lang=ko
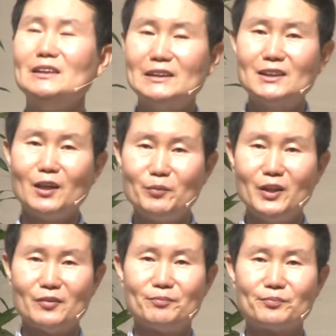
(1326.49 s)

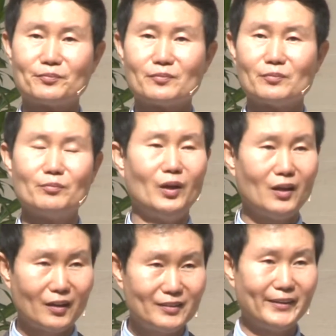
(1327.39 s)
의지하면
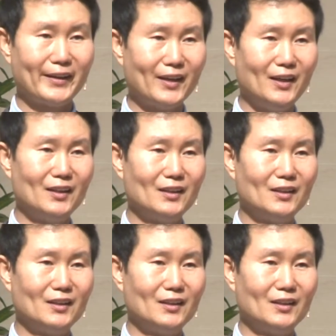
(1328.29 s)
벌레 같은 내가